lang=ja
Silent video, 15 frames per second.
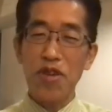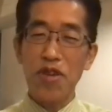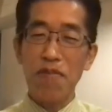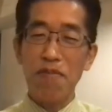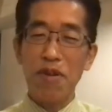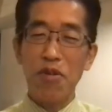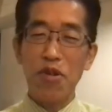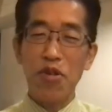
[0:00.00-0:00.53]
やっ
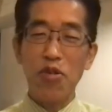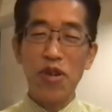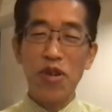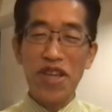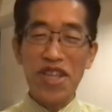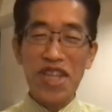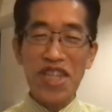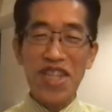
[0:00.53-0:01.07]
ぱ俺の応
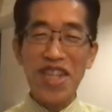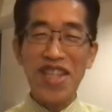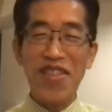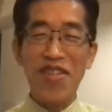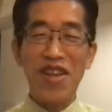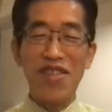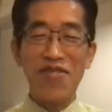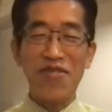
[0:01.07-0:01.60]
援聞いたんだ
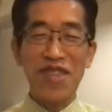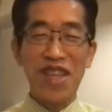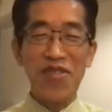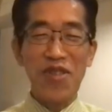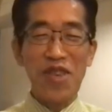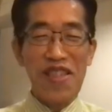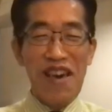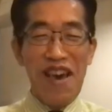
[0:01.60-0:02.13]
とか、その程
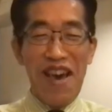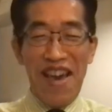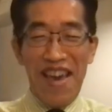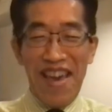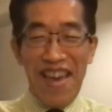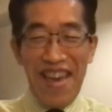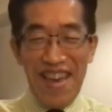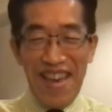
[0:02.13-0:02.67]
度じゃな
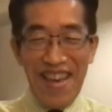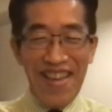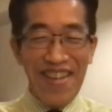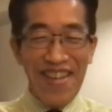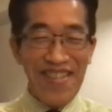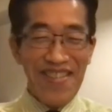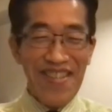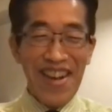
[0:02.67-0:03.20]
い。
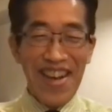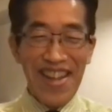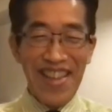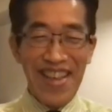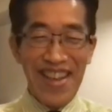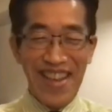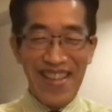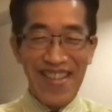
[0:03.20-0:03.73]
よくわかん
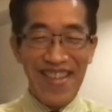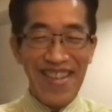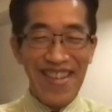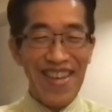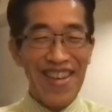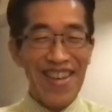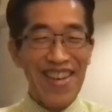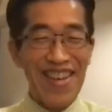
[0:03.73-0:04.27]
ないけど。
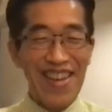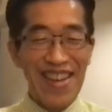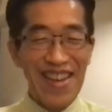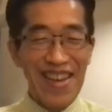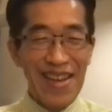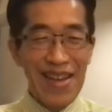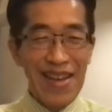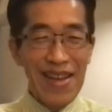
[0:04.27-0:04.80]

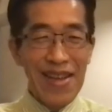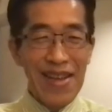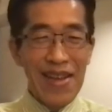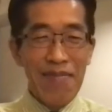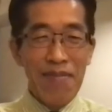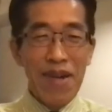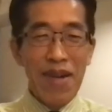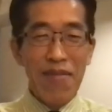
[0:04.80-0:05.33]

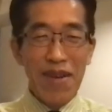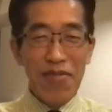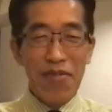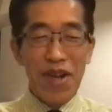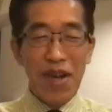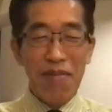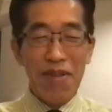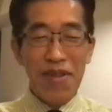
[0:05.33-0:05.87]
まあまあ、でも
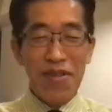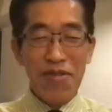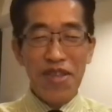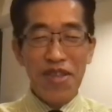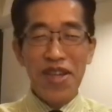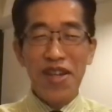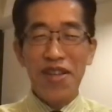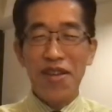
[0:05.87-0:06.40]
頑張ってほし
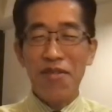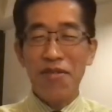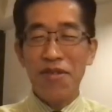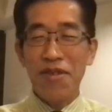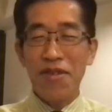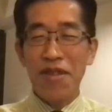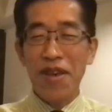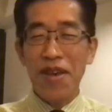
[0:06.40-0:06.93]
いからね、本
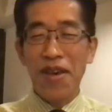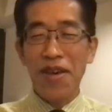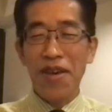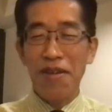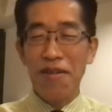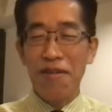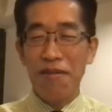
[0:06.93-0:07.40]
当にね。